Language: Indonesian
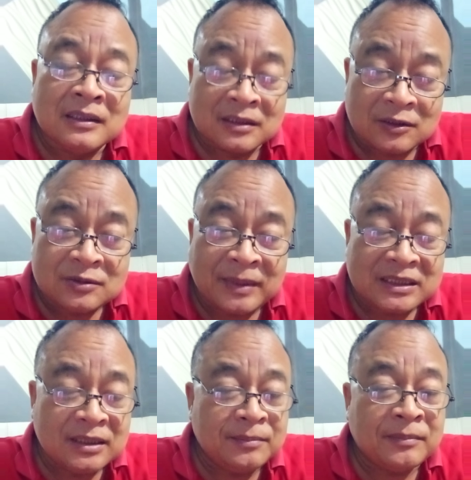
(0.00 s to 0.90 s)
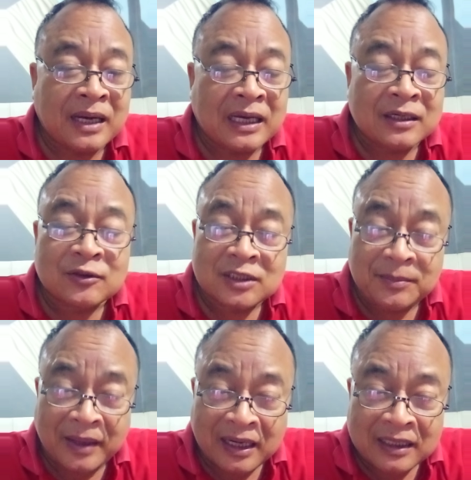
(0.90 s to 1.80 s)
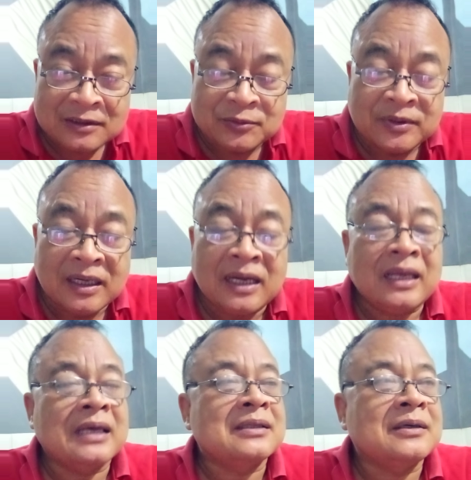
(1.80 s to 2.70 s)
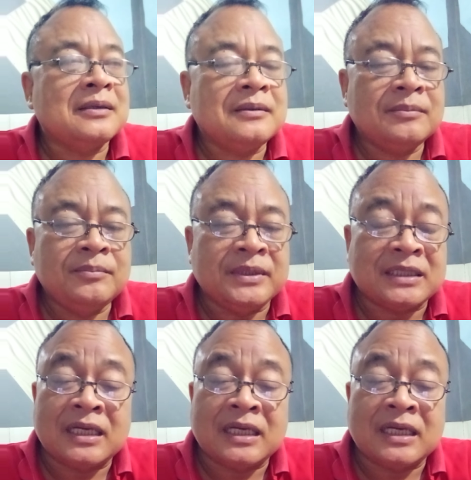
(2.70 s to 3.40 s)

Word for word: Terus masih makan roti bakar juga ya toh, bisa